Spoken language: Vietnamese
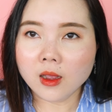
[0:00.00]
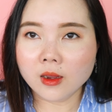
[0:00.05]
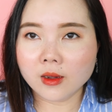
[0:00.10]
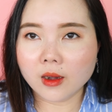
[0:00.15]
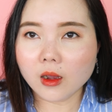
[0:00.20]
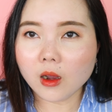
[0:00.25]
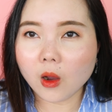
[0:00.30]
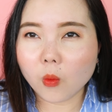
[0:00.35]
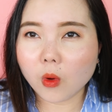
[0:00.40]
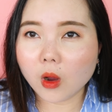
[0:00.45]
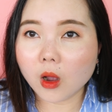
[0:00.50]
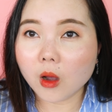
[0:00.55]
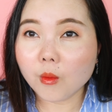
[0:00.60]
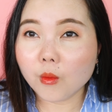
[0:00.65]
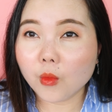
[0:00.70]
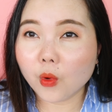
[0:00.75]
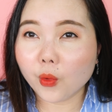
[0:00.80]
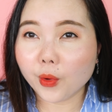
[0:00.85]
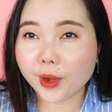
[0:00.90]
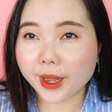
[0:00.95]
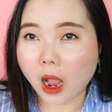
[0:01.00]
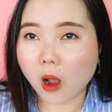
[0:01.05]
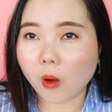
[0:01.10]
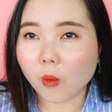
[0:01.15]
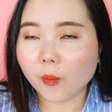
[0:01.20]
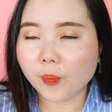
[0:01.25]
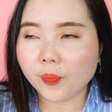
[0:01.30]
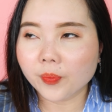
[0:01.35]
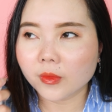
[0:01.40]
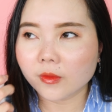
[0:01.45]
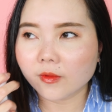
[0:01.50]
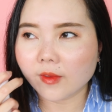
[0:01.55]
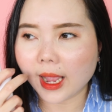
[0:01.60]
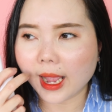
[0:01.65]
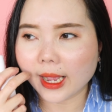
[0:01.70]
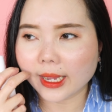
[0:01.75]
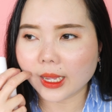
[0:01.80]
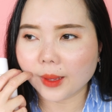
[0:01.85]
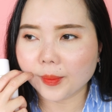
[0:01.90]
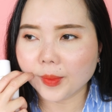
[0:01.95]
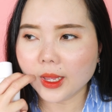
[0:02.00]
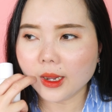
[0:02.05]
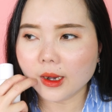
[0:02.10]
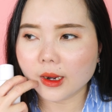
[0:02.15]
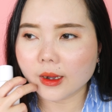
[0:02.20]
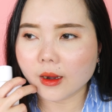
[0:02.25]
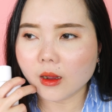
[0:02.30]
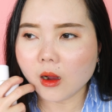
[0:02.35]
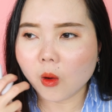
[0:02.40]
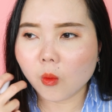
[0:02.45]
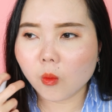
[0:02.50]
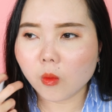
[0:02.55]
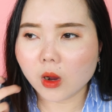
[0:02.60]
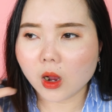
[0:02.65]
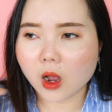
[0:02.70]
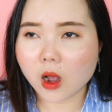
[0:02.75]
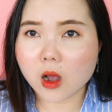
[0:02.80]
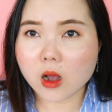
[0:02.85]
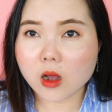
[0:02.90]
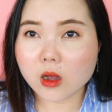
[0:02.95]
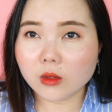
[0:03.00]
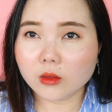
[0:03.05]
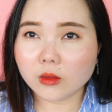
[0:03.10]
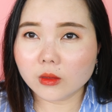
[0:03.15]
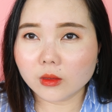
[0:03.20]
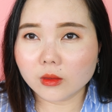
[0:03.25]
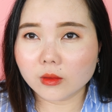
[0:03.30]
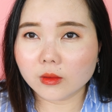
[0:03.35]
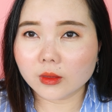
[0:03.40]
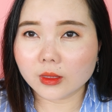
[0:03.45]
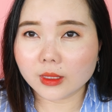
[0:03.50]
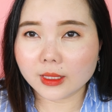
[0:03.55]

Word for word: nó không có mùi nồng và cảm giác là nó không có ừ,